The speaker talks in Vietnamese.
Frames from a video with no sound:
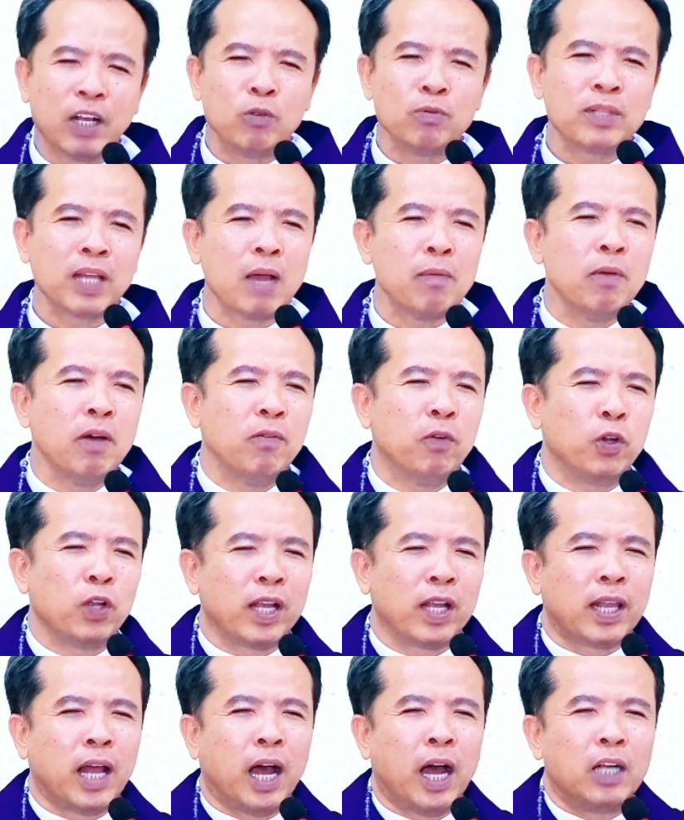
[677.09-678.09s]
thì không sao bước vô
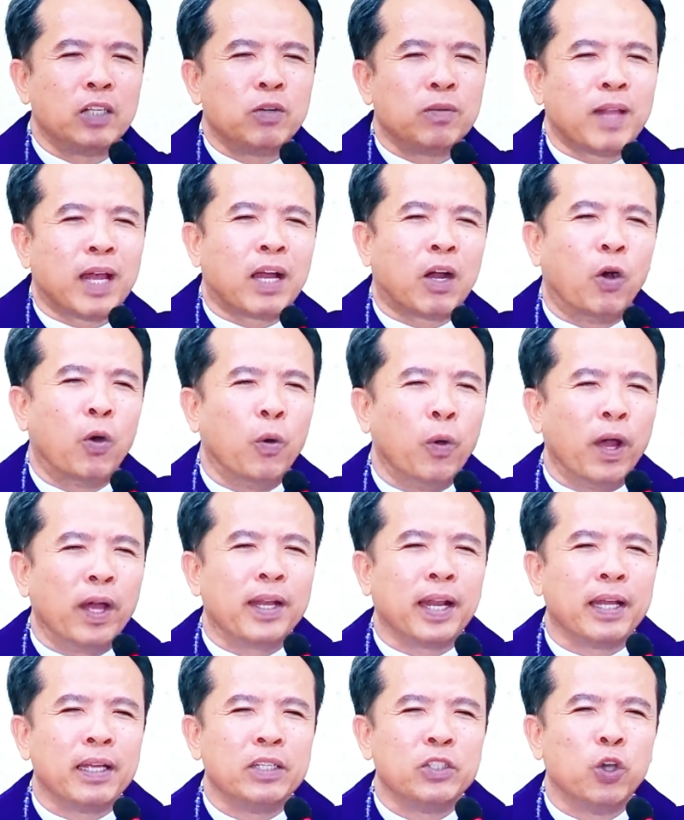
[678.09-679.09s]
nhà thờ chúng ta cầu nguyện này